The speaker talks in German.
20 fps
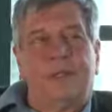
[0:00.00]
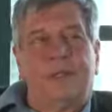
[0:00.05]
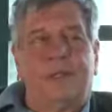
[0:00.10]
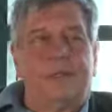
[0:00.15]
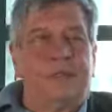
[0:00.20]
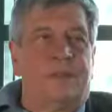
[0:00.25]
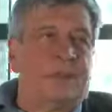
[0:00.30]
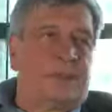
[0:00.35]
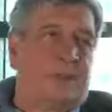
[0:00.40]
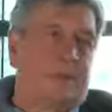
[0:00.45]

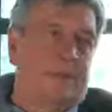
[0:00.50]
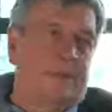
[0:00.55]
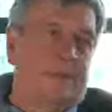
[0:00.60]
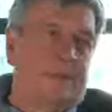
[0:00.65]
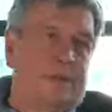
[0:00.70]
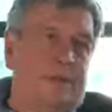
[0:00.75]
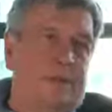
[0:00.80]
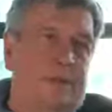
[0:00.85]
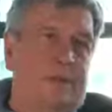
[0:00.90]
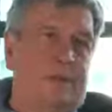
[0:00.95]
äh,
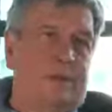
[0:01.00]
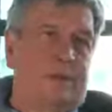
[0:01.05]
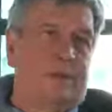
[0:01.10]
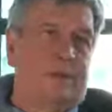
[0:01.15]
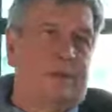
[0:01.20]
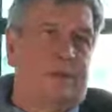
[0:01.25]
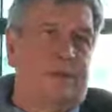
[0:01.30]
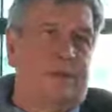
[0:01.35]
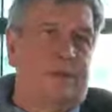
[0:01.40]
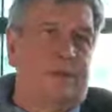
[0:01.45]
sozialliberalen
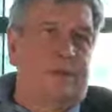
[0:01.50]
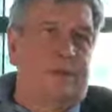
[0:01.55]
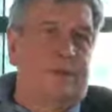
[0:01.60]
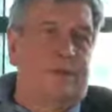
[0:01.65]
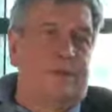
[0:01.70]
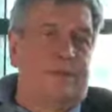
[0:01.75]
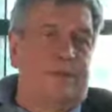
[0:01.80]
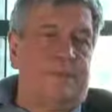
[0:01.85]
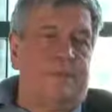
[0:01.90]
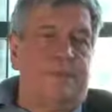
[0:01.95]

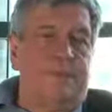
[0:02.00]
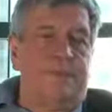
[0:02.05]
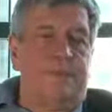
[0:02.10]
Koalition.